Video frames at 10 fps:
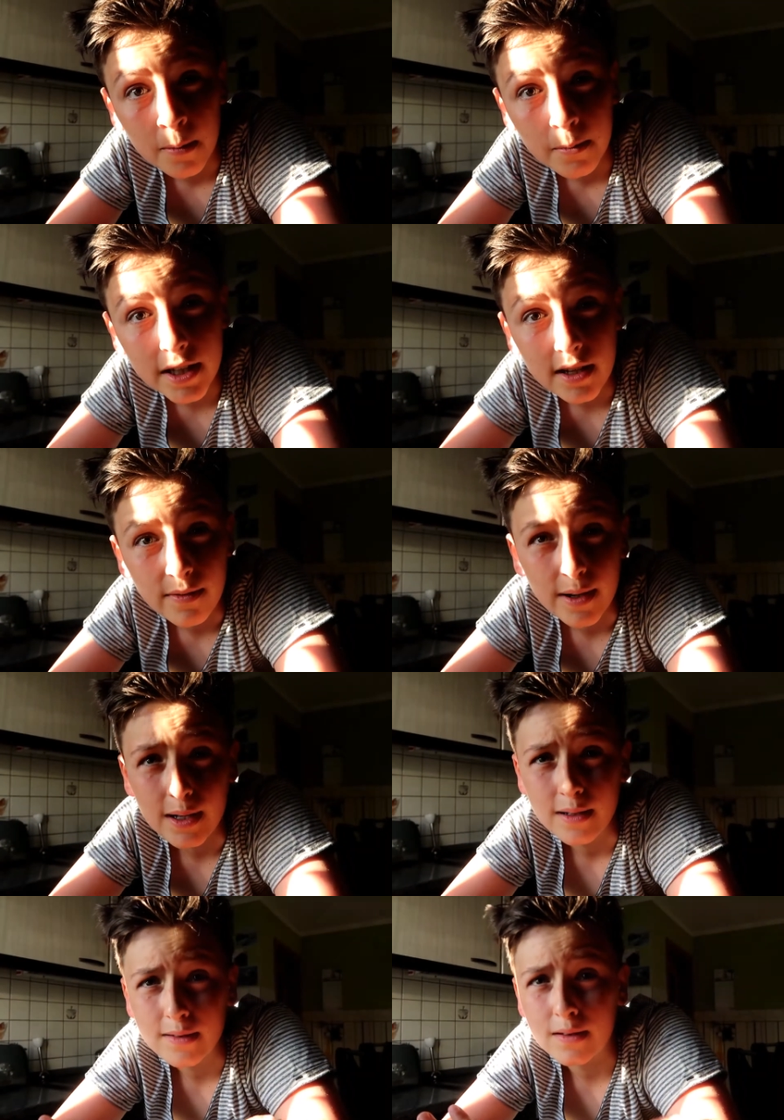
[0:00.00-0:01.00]

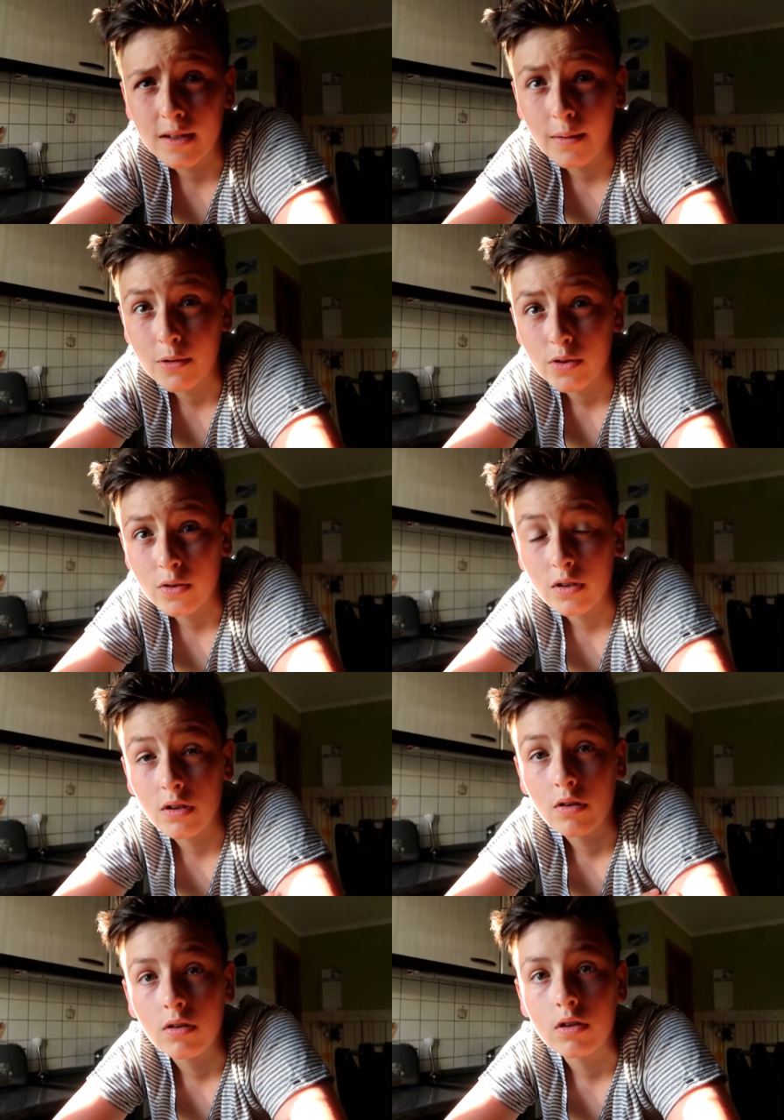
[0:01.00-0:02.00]
mittlerweile ist es aber
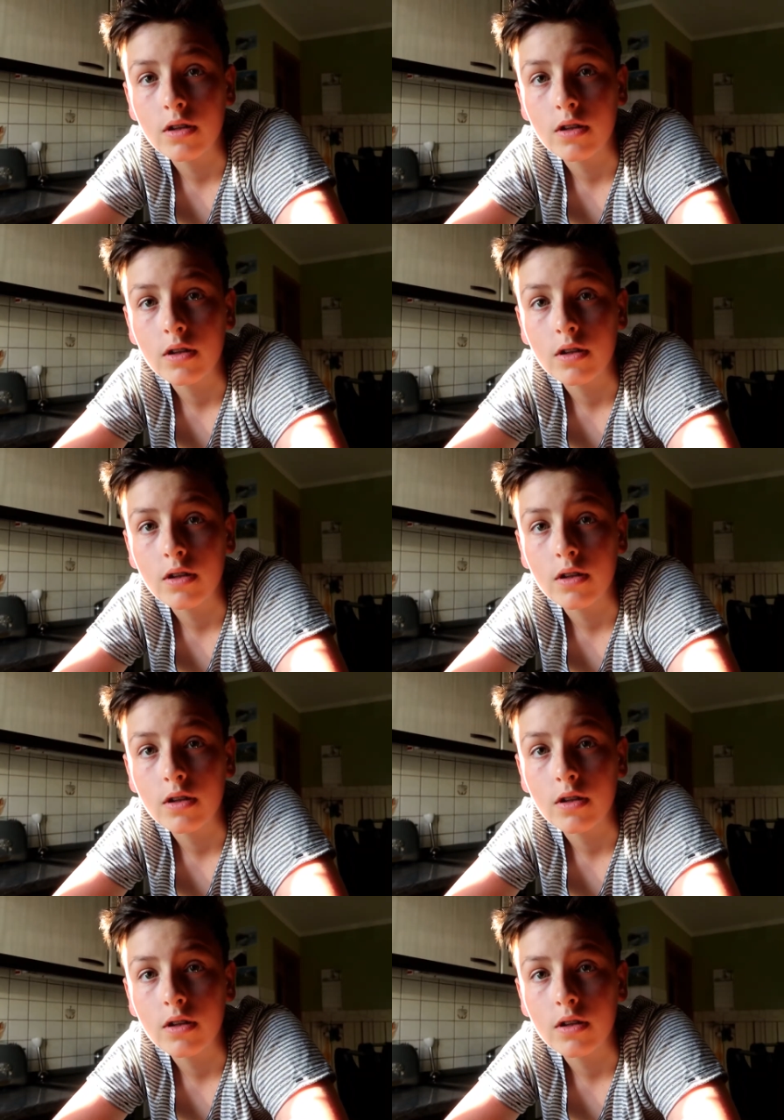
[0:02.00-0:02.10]
schon